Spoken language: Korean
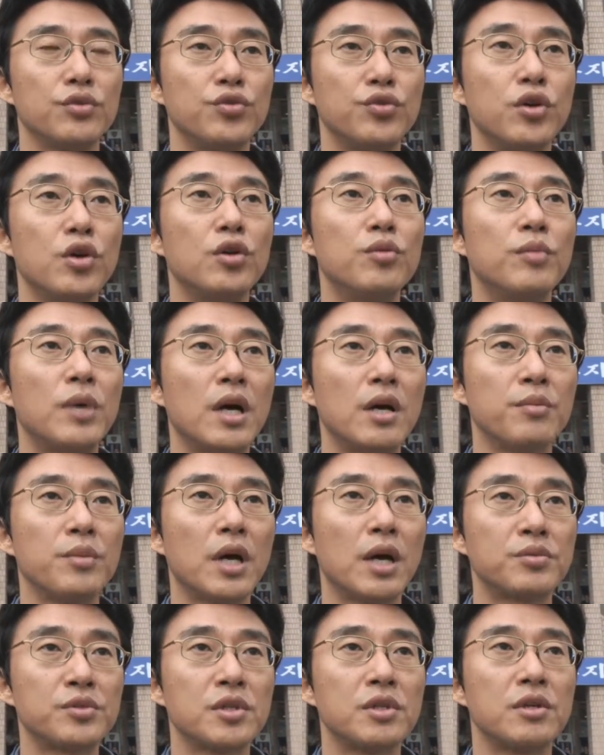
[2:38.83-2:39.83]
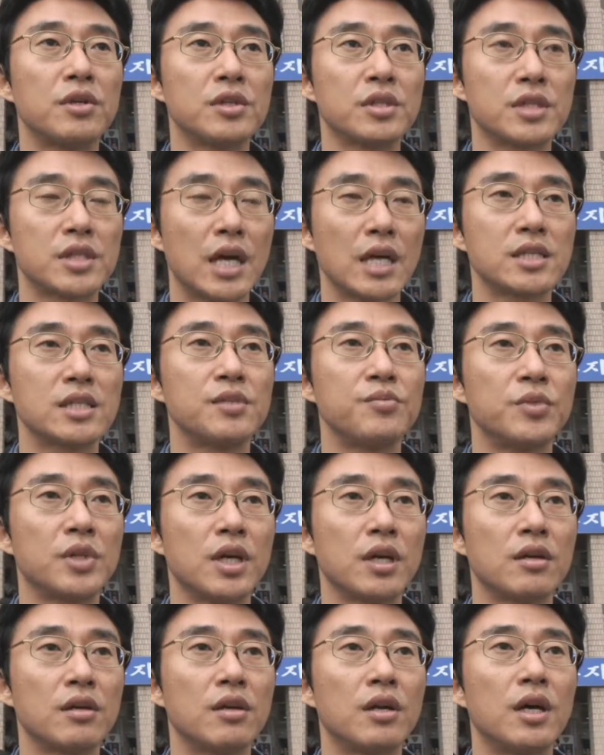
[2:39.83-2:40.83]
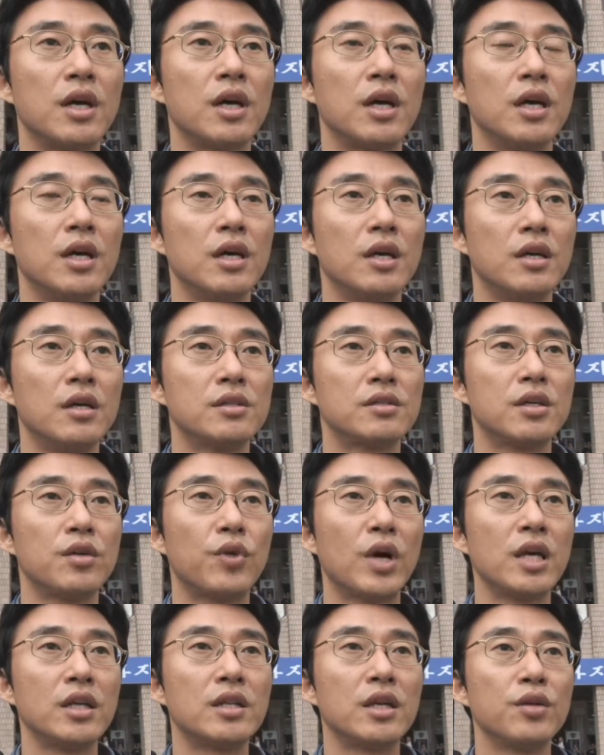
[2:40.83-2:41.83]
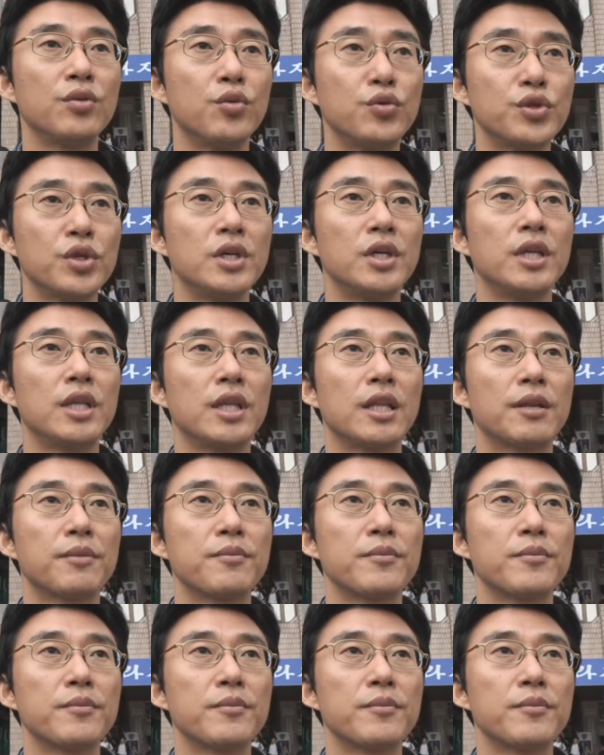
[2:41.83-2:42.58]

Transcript: 두려운 마음이 앞서는 것이 사실입니다. 그러나 저희 YTN 노조는